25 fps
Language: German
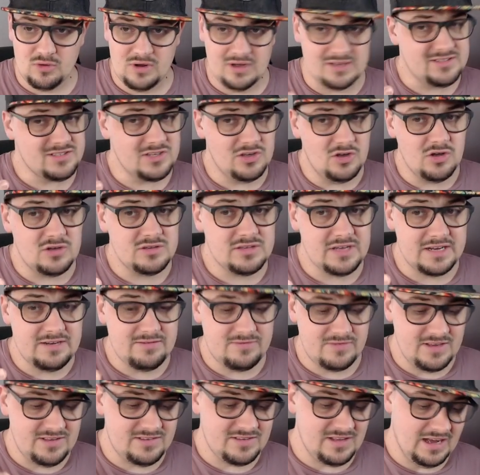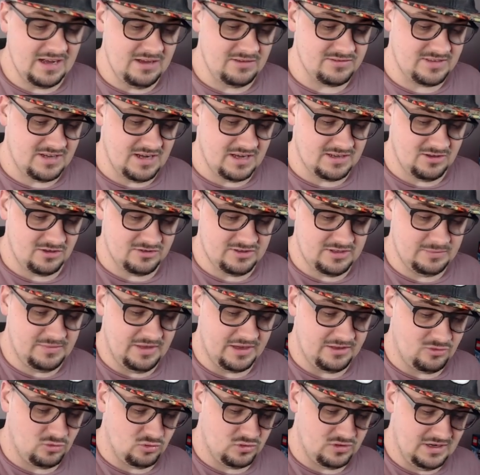Du kannst irgendeine fließende Angriffskarte aus deinem
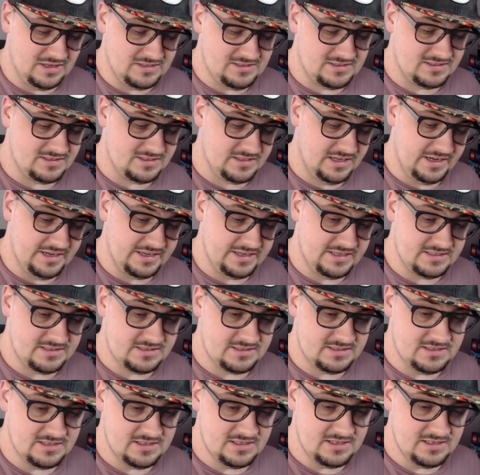Deck suchen. Das ist nice.